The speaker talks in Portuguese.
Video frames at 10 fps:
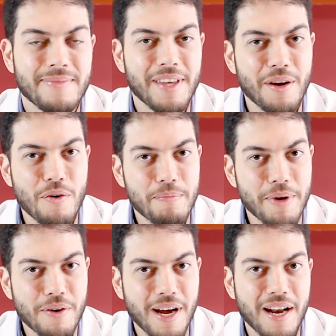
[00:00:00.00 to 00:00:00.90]
Quem
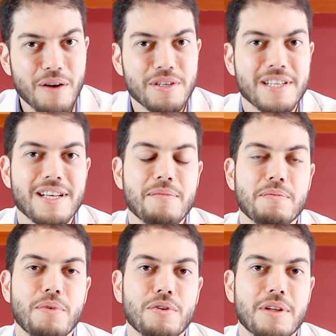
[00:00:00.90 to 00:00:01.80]
acompanha o canal já sabe
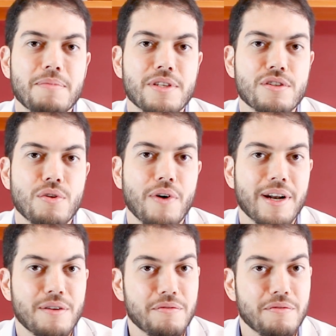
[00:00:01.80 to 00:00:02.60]
um pouco da minha história.